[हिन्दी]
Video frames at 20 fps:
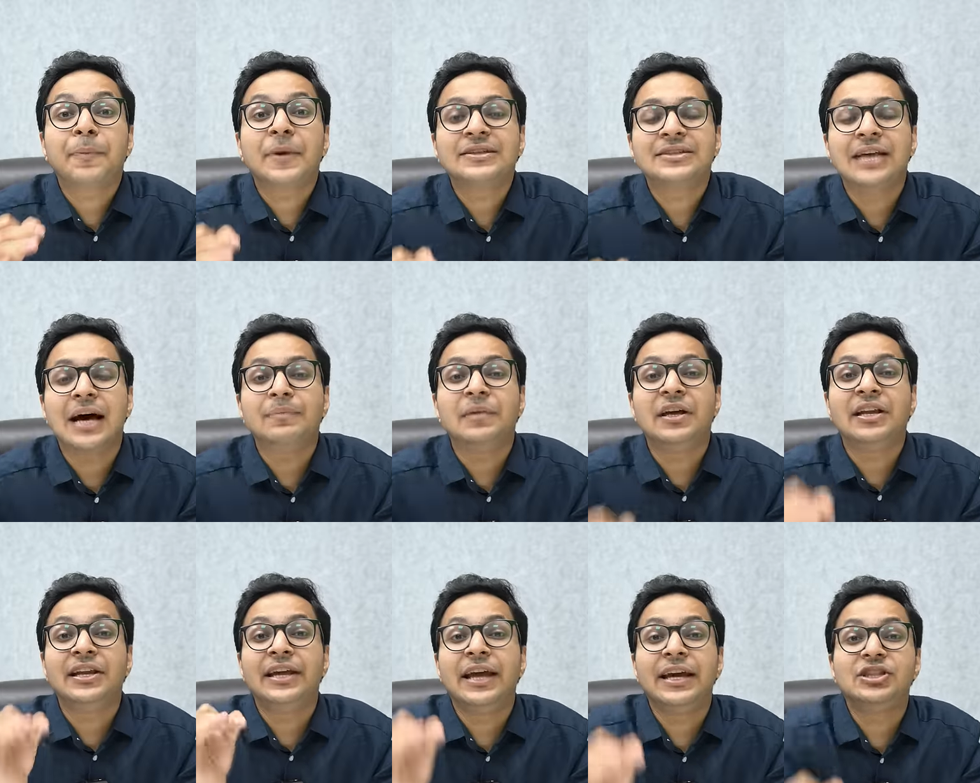आपके
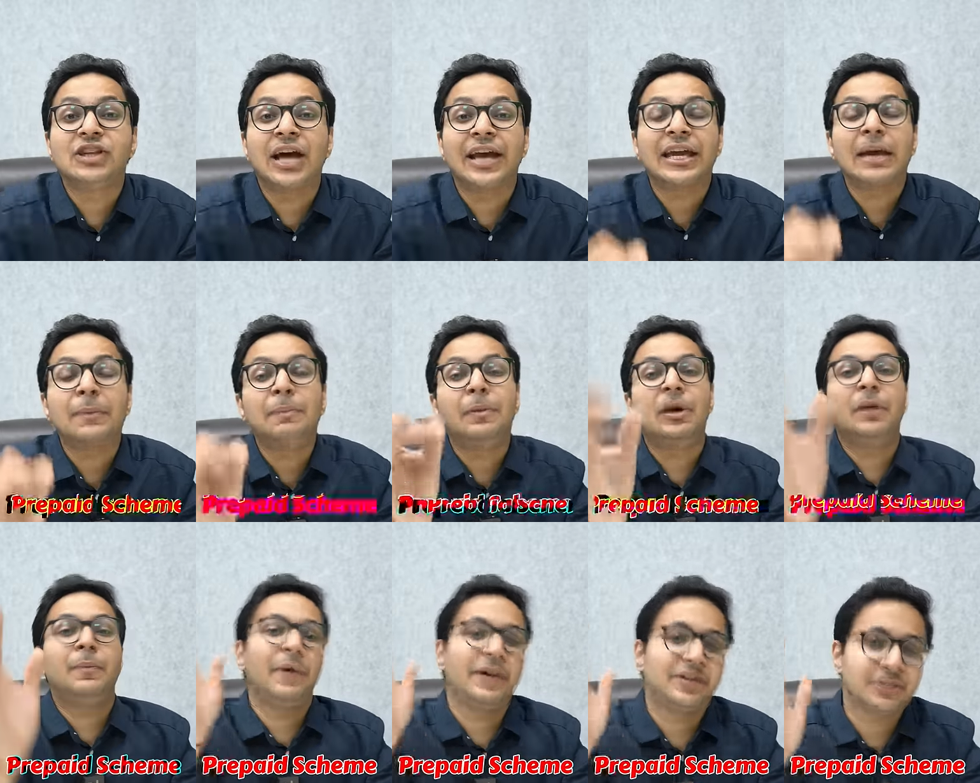सामने लिए जाएंगे
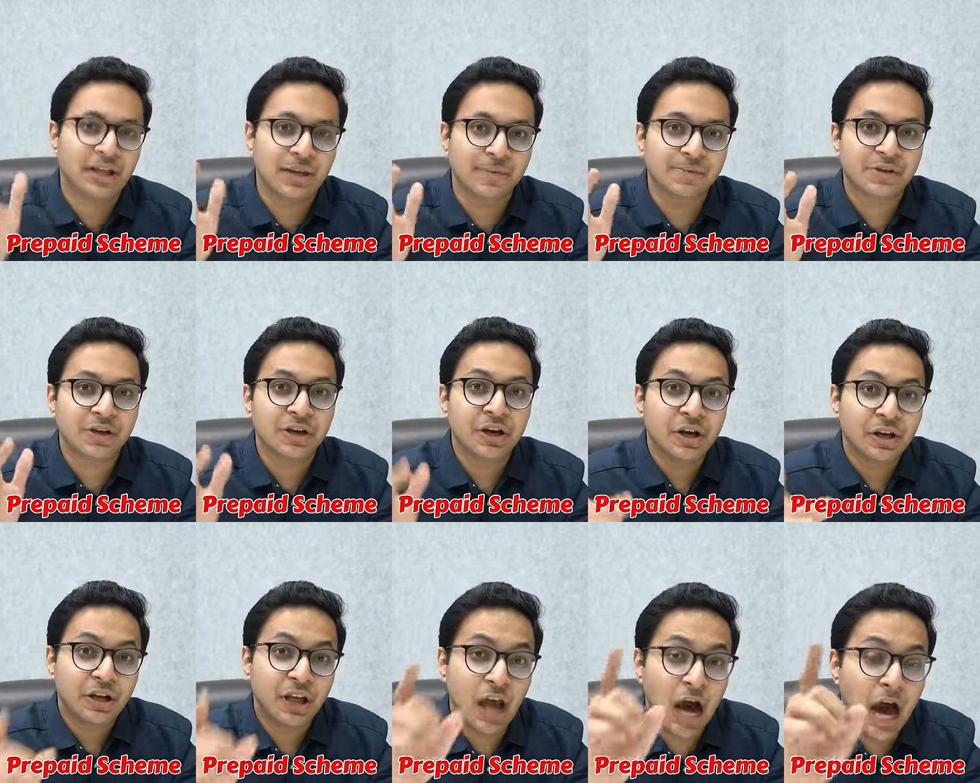प्रीपेड स्कीम्स
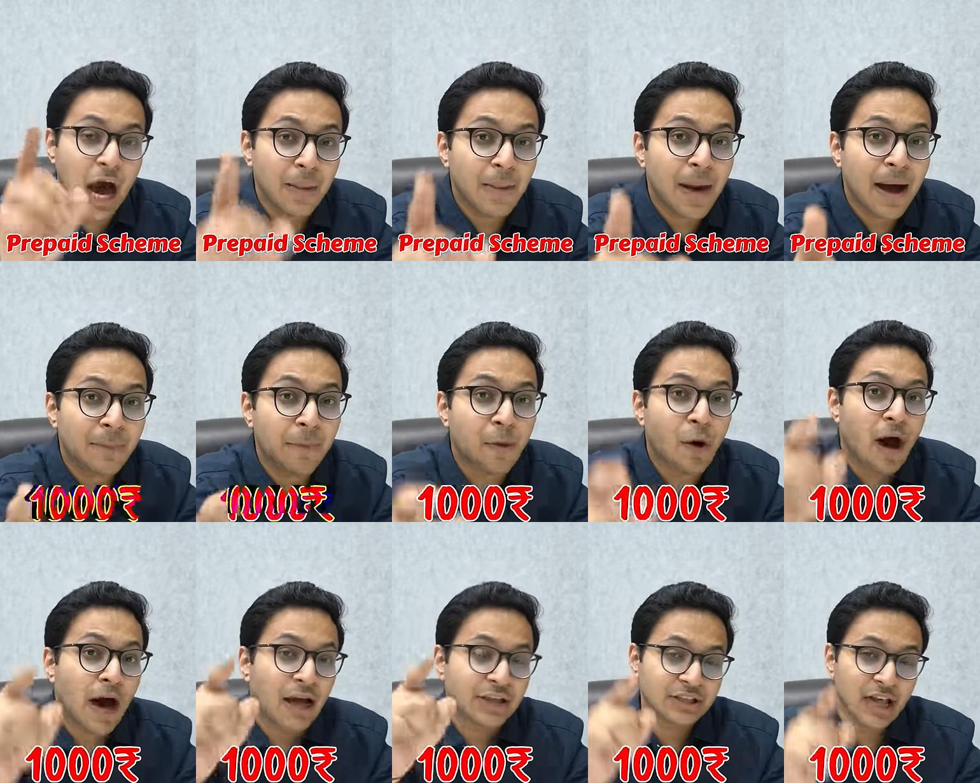कि अब
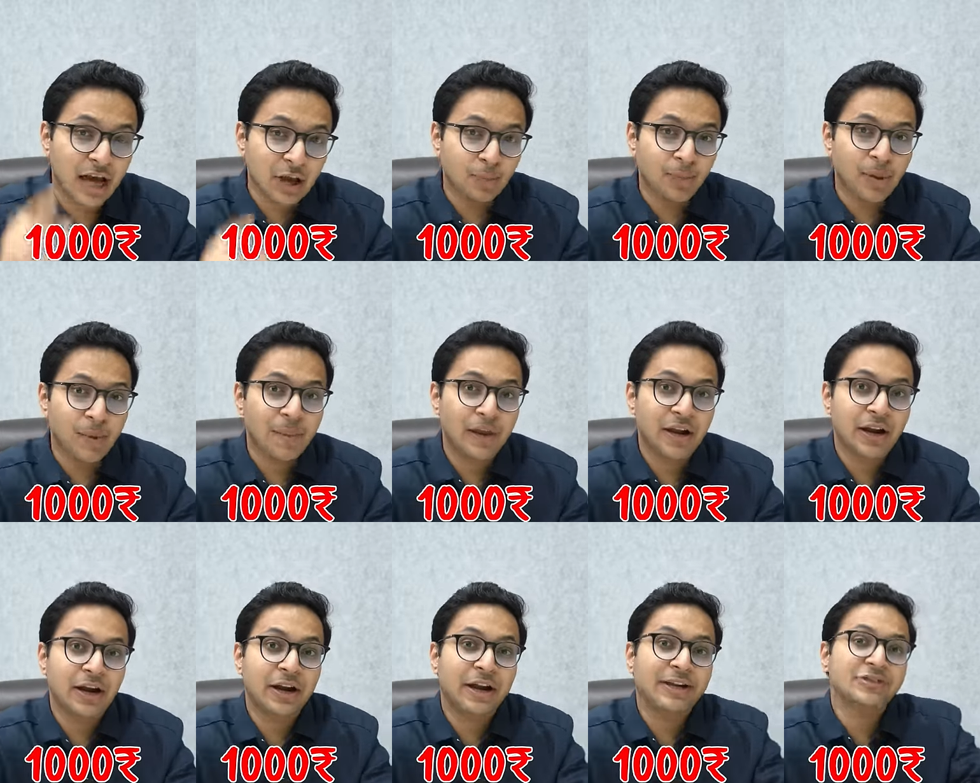आपको हजार रुपए
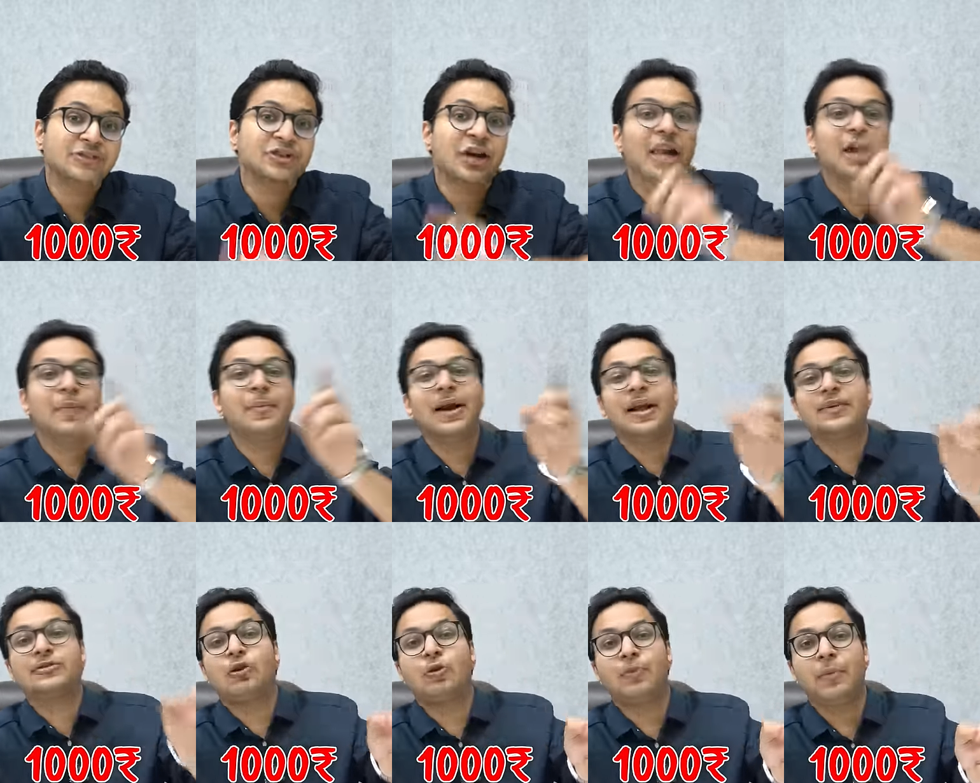पे करने साढ़े
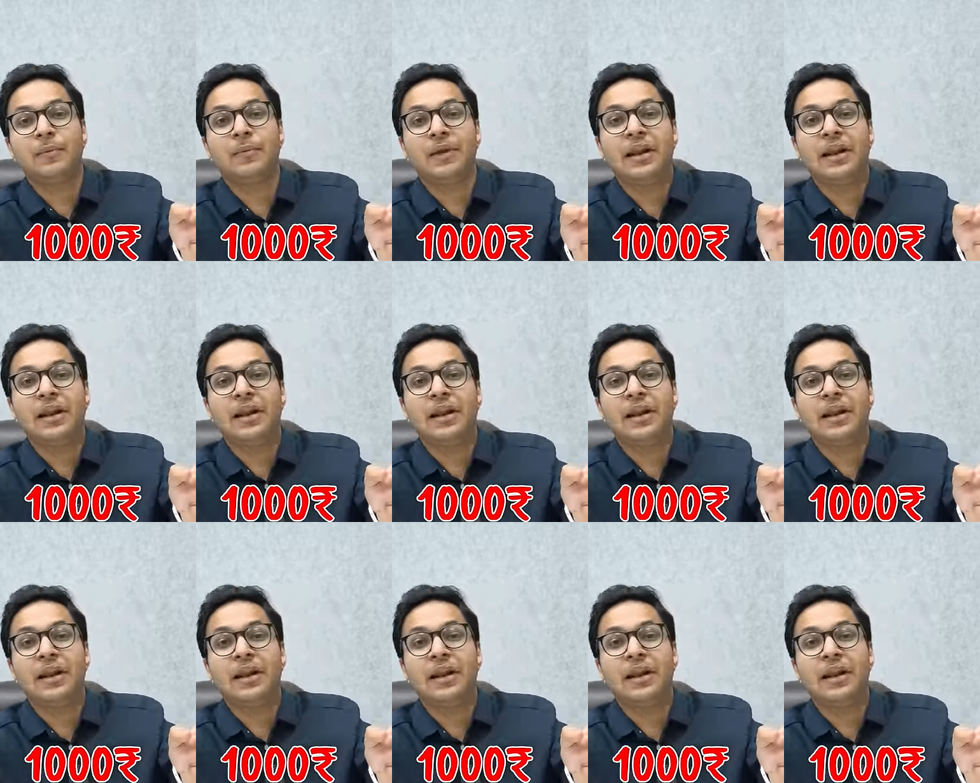बारह सौ रुपए